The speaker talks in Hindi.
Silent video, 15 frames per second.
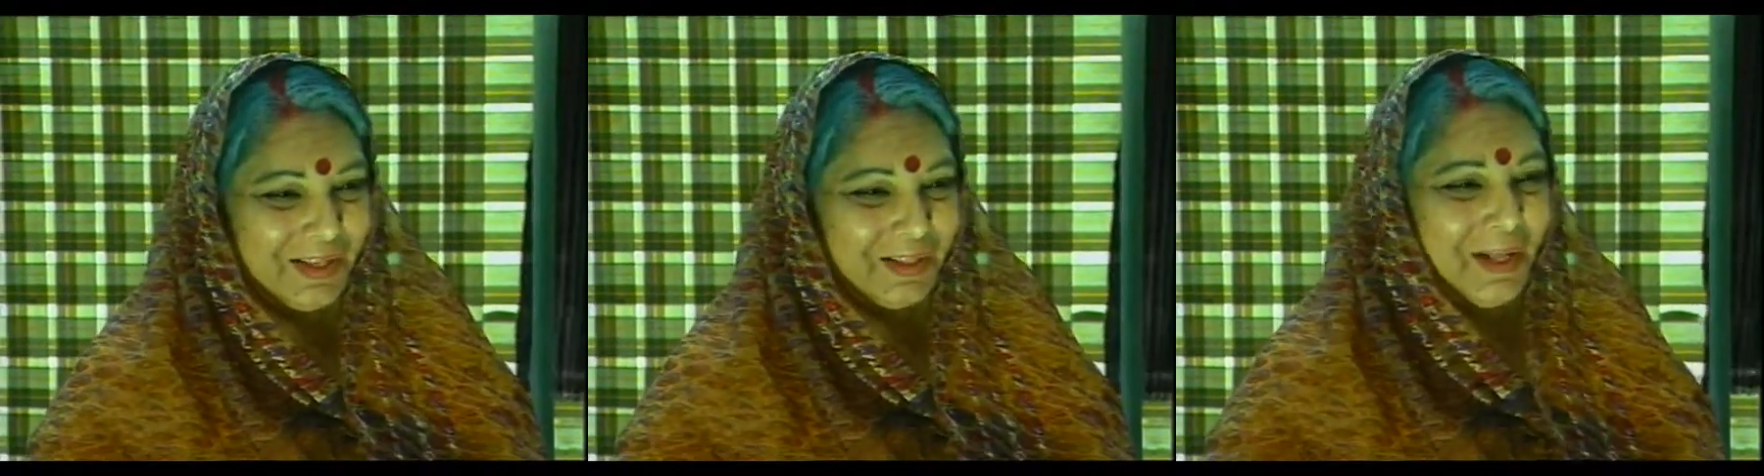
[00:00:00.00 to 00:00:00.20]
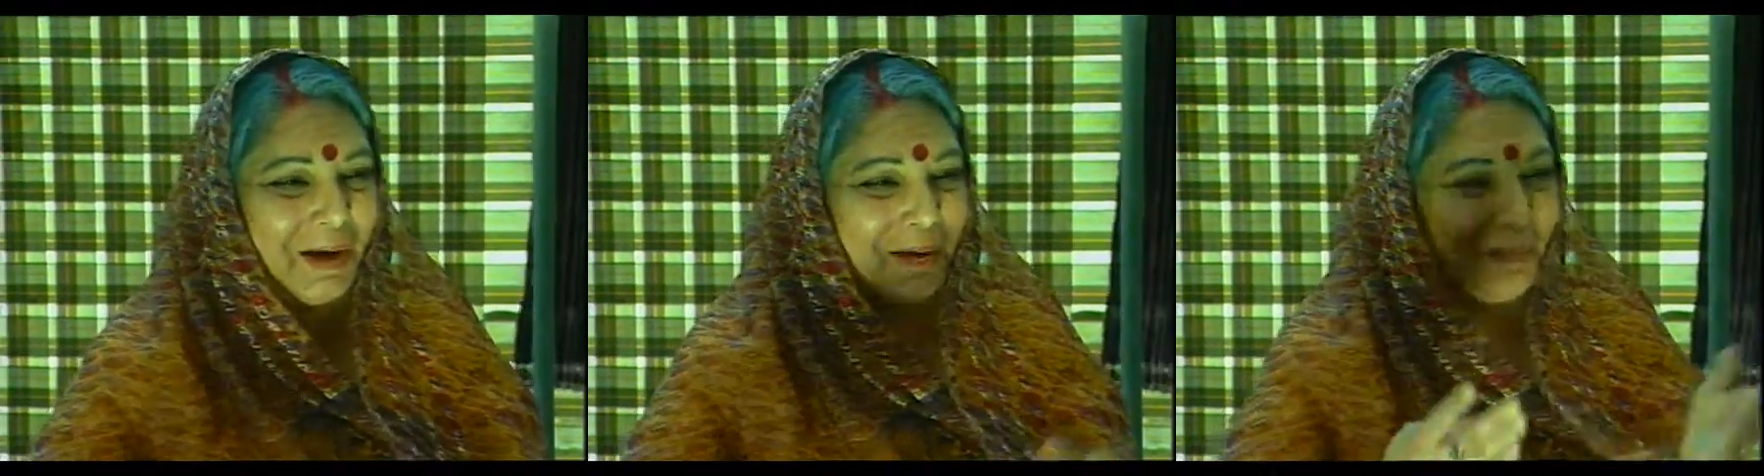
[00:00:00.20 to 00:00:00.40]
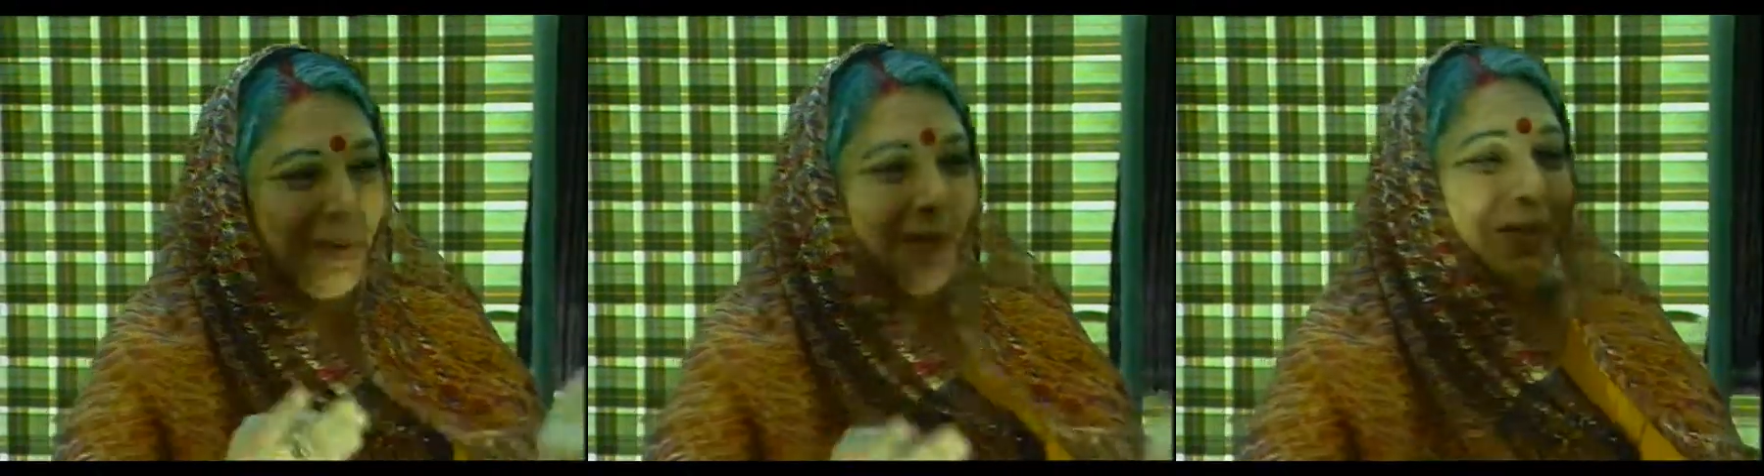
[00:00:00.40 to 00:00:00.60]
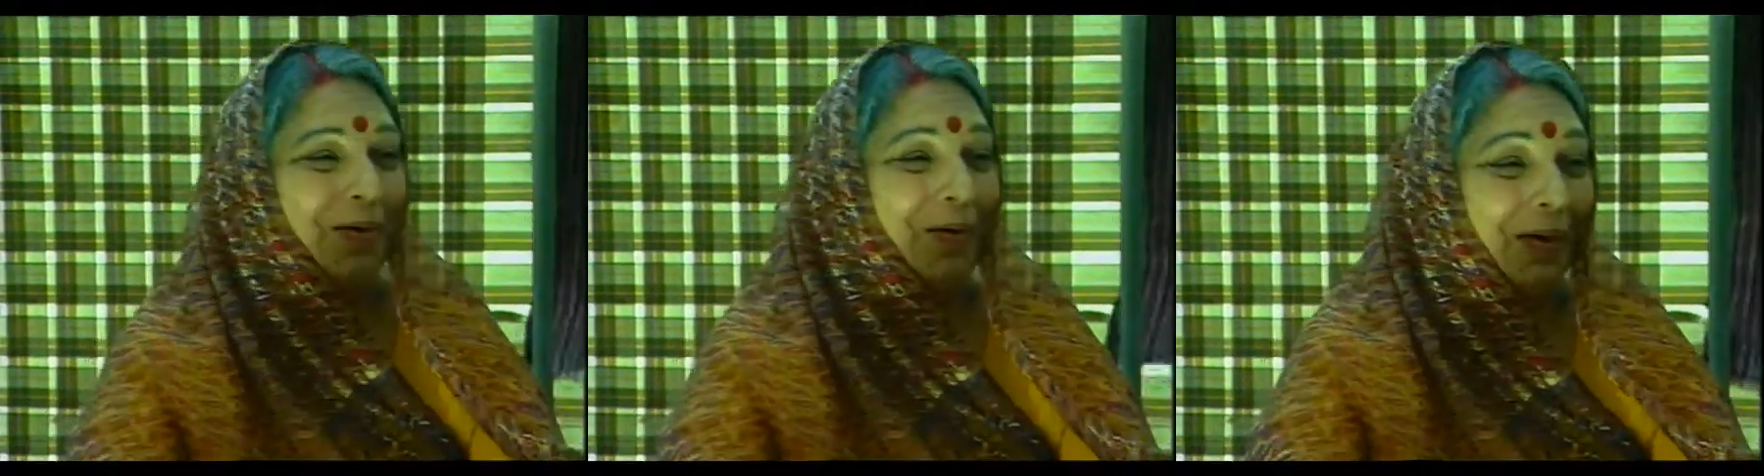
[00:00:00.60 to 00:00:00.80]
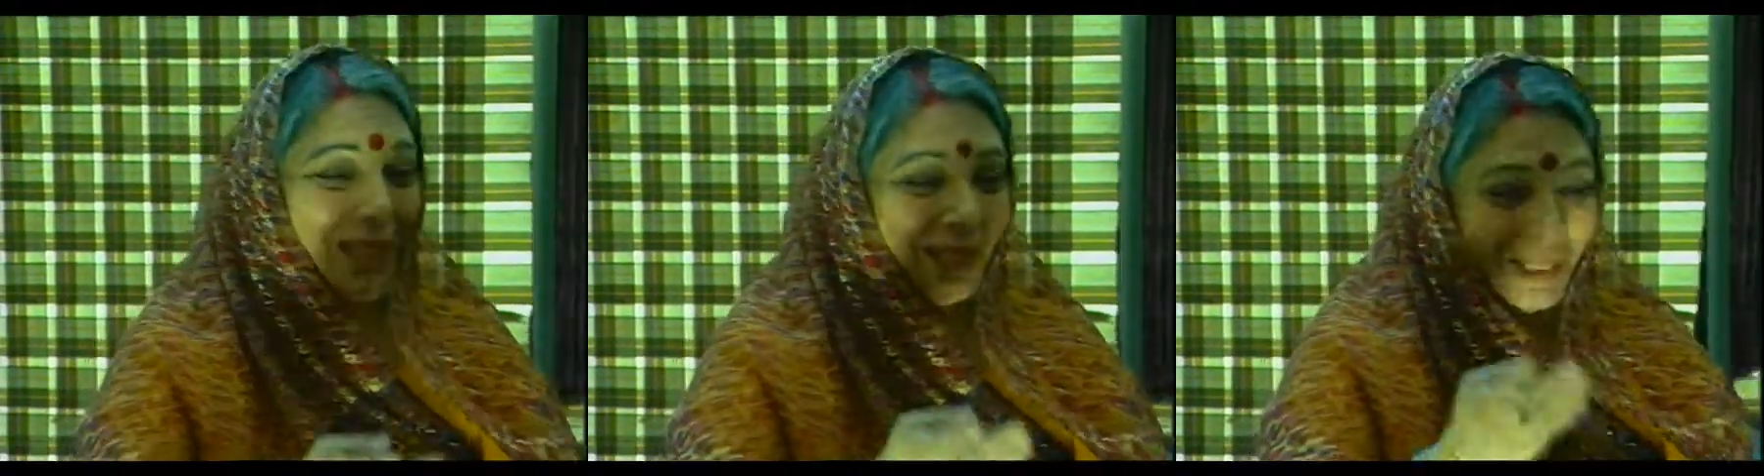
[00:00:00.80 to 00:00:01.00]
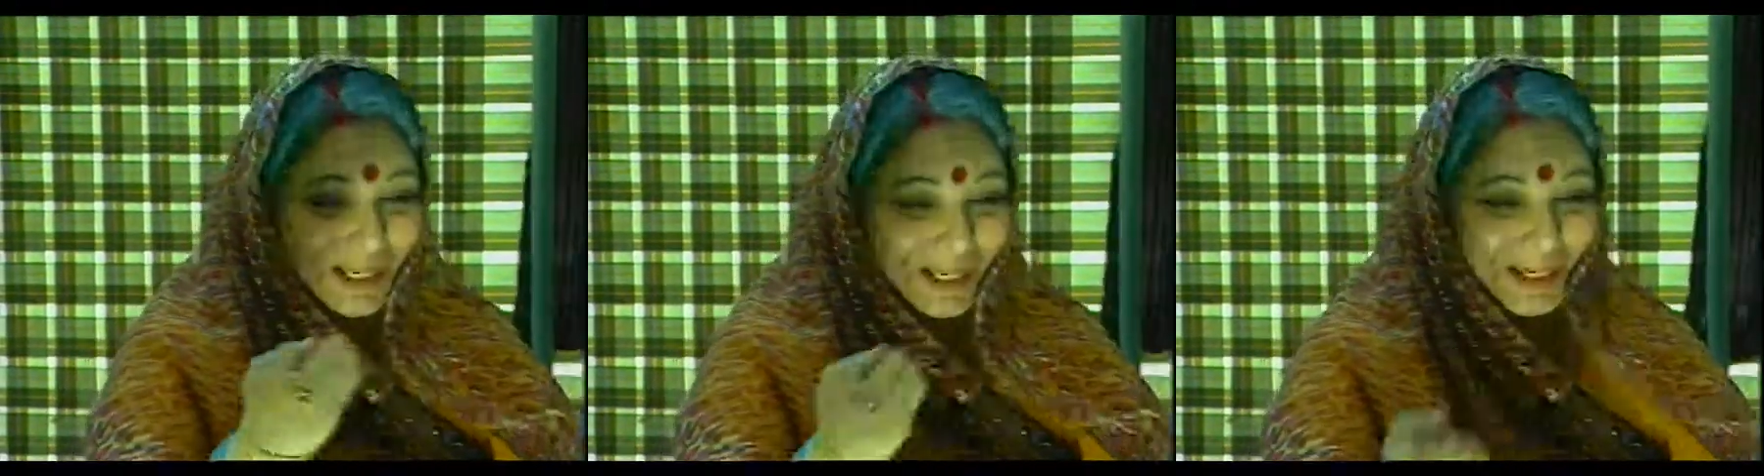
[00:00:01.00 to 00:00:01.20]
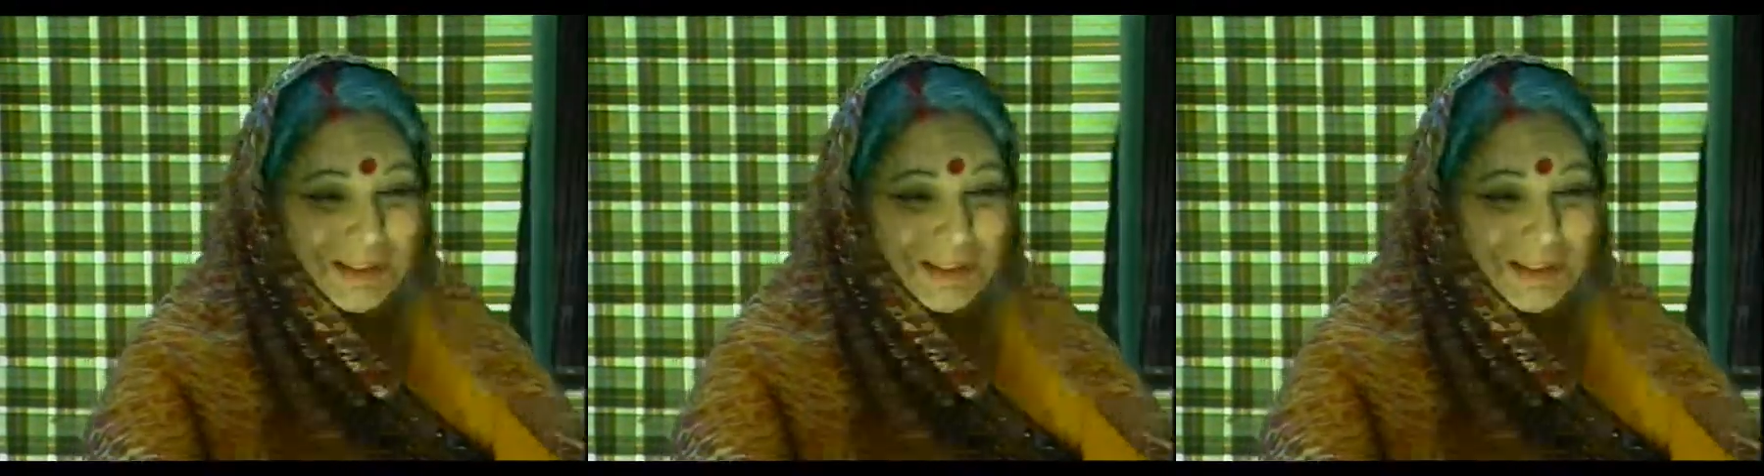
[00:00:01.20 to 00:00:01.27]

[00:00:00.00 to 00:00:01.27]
तभी तो इतनी